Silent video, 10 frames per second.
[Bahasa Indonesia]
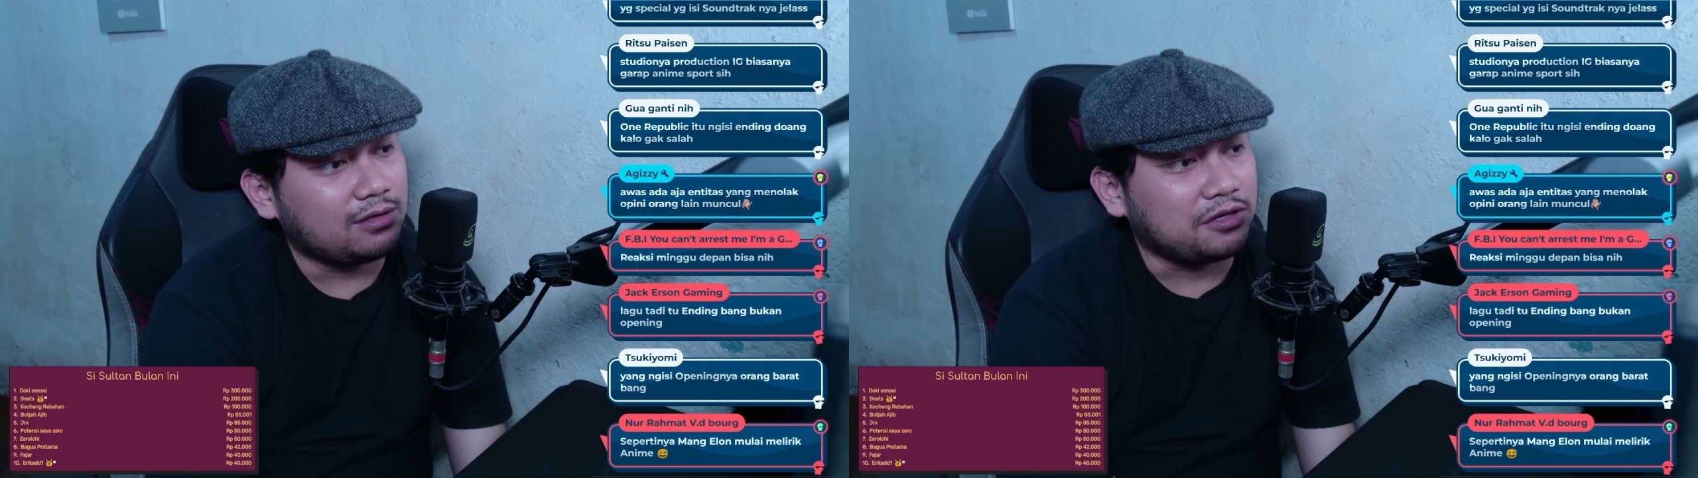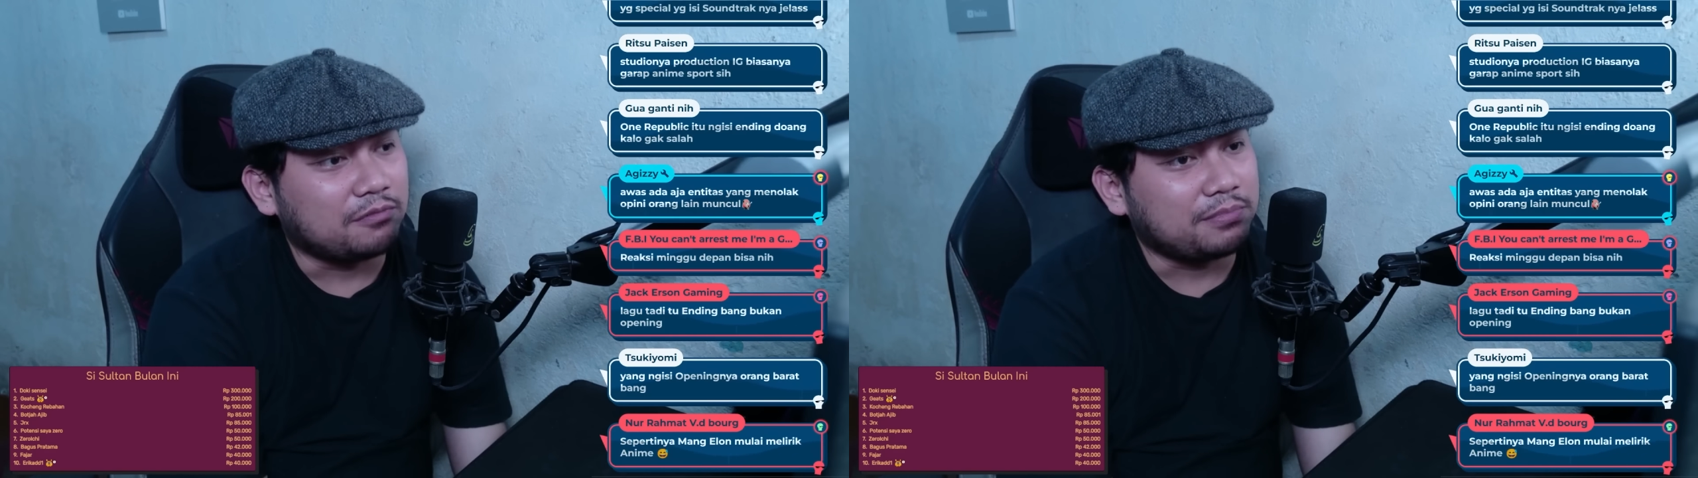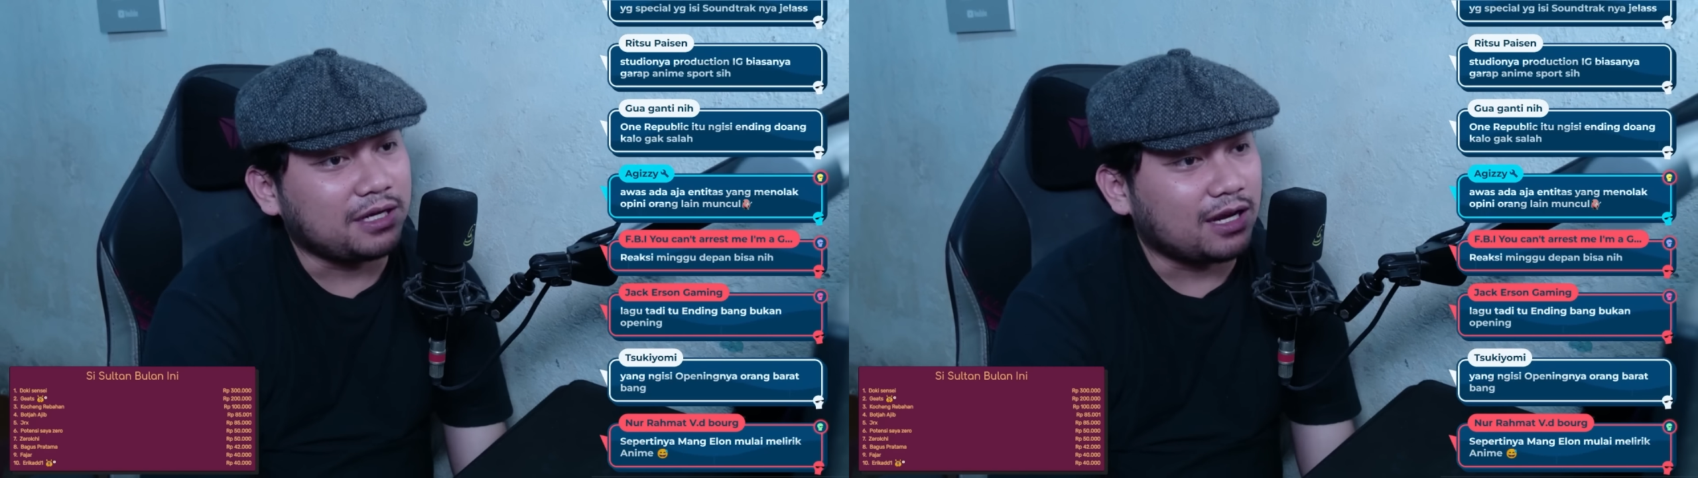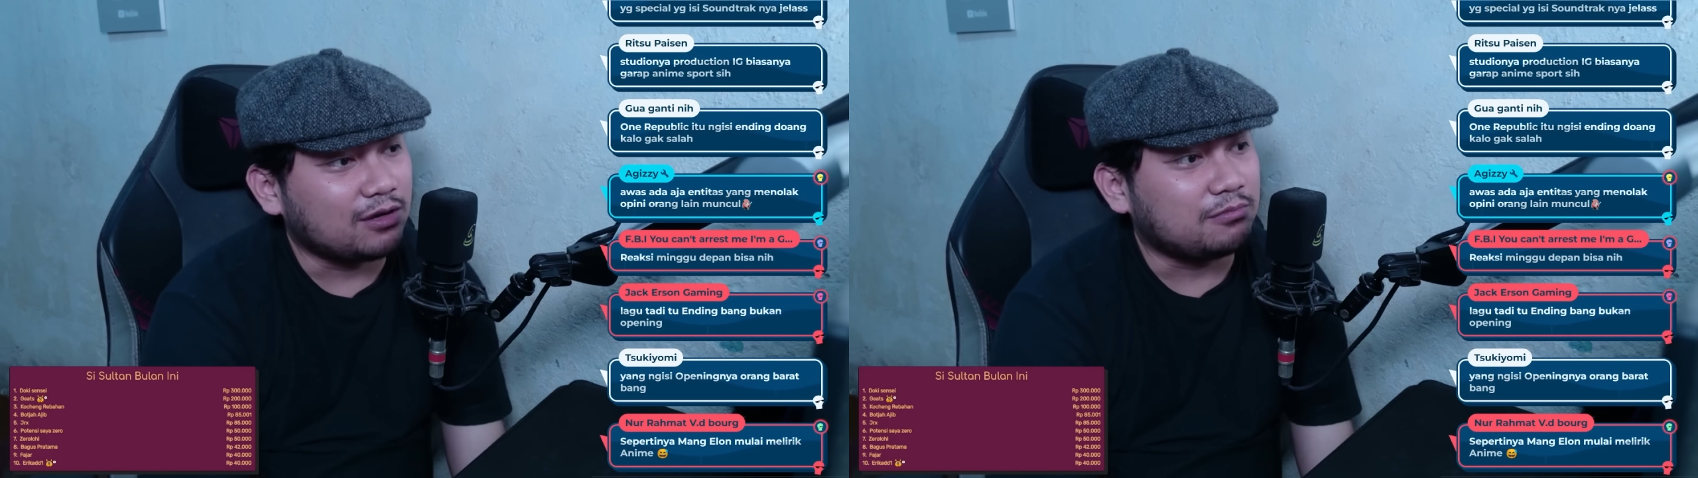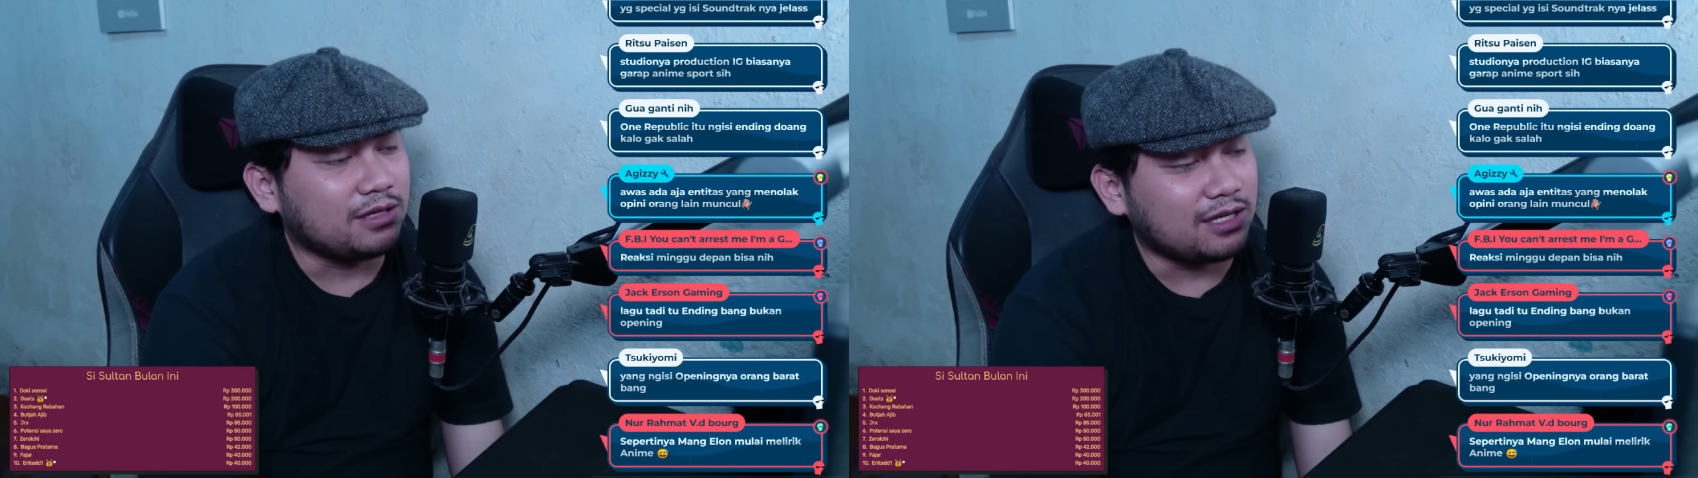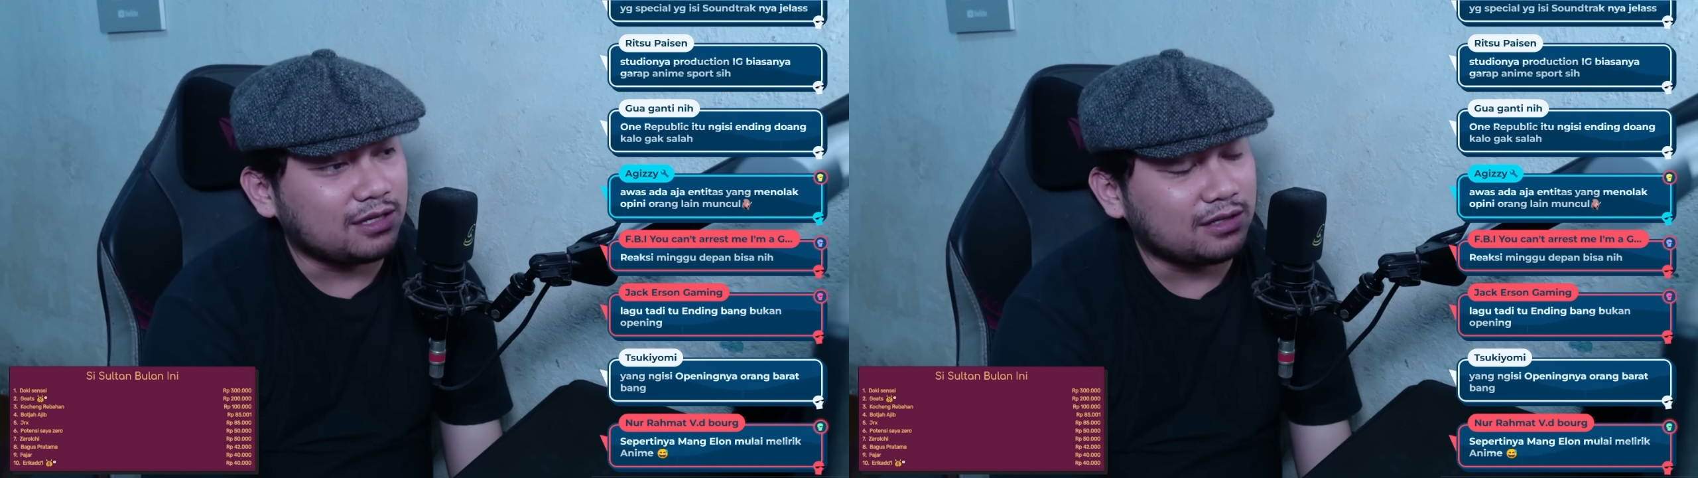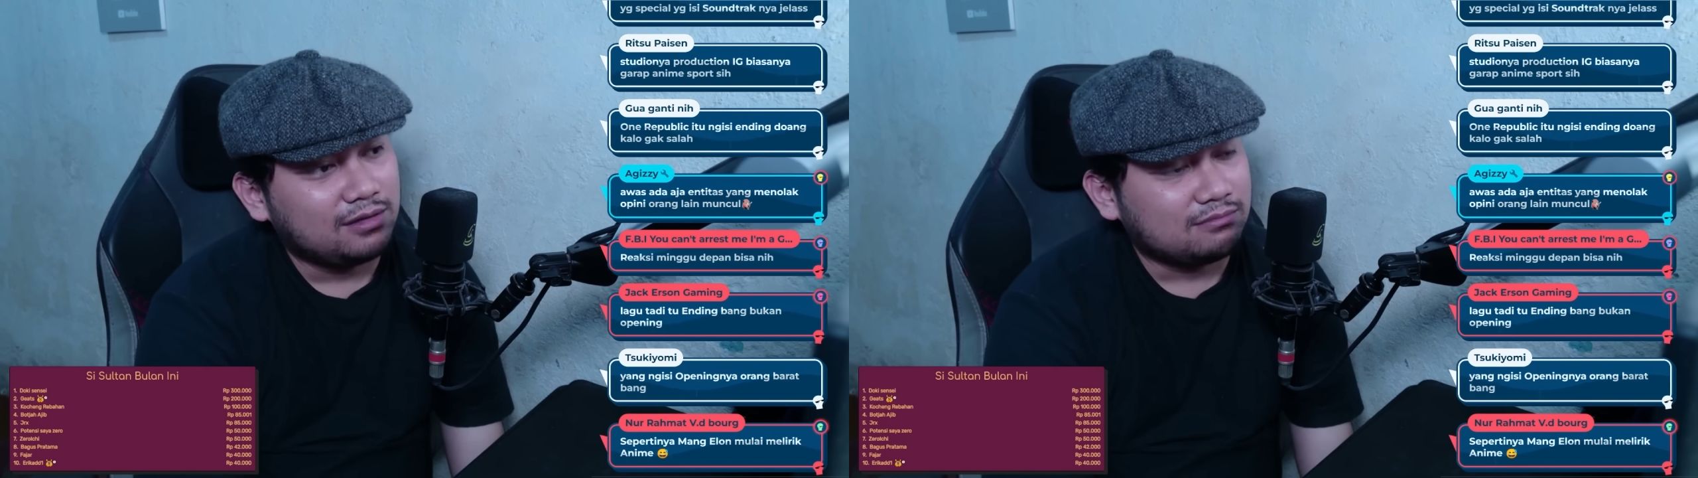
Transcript: jadi opening lagu begini.